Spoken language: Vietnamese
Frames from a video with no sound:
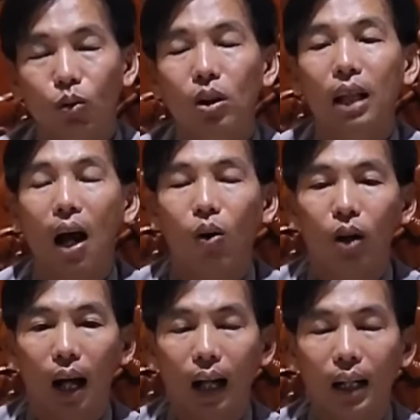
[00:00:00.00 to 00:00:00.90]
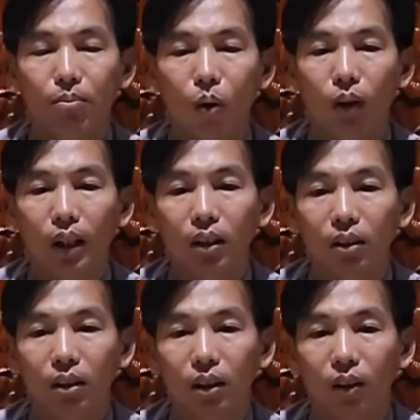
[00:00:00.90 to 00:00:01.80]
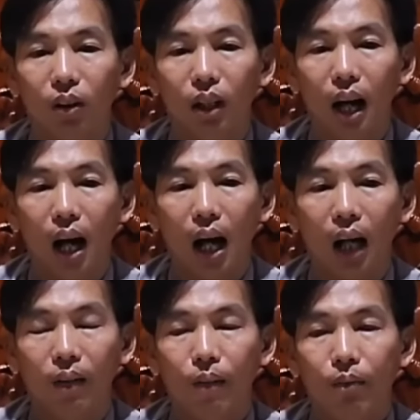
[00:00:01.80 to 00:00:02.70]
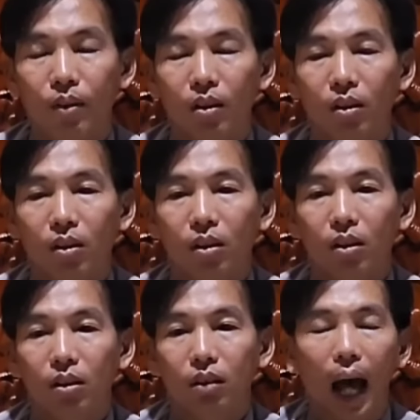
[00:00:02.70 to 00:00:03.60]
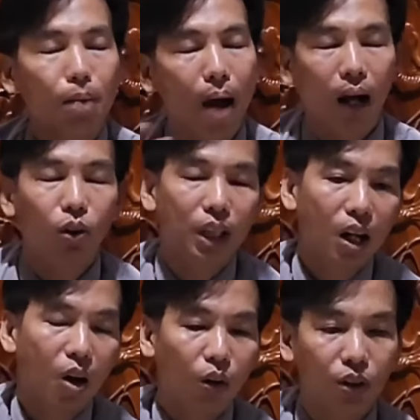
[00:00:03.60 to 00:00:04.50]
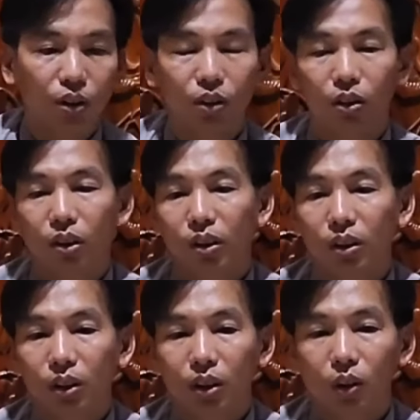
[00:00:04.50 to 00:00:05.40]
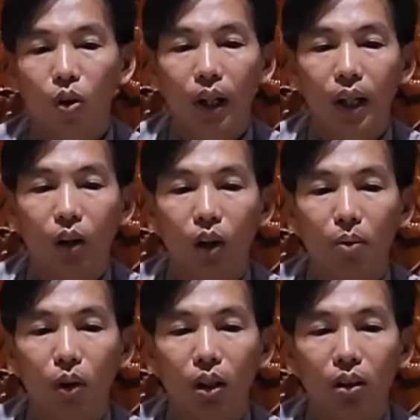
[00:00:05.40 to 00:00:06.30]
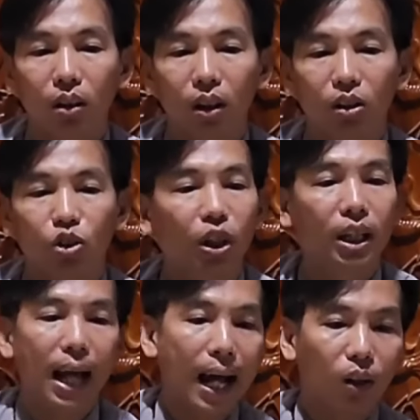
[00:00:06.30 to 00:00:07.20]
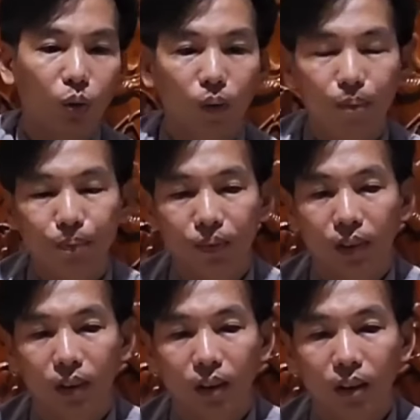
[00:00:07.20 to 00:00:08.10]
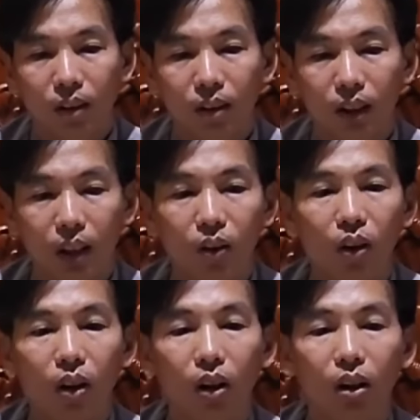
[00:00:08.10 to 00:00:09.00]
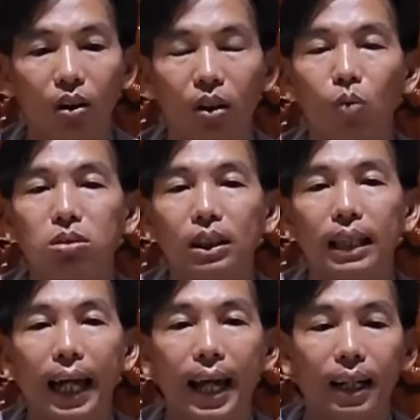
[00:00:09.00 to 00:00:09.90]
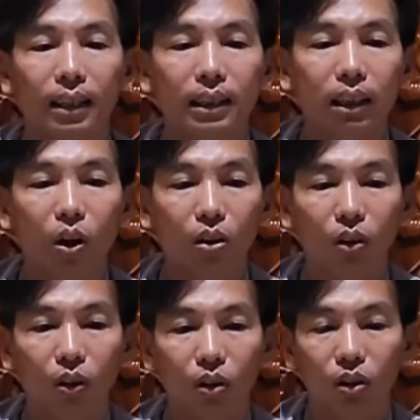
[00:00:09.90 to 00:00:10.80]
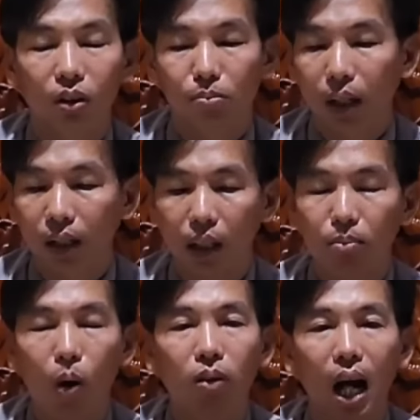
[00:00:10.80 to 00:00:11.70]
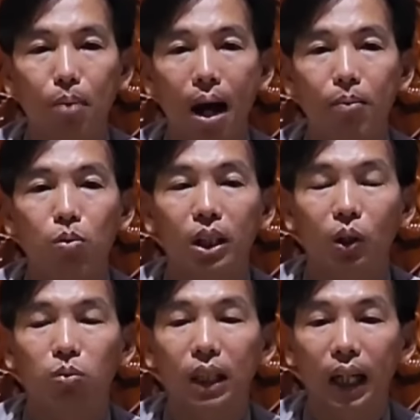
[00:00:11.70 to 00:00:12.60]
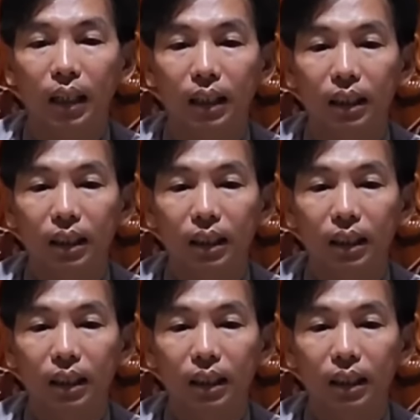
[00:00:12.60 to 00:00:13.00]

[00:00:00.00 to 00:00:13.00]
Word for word: quốc tạo là cái một cái người gọi là tệ bạc của xã hội có nghĩa là nói là một cái người là trị lạc luôn chỉ có ờ, hút xì ke là chưa có thôi bất cứ môn cờ bạc môn gì cũng chơi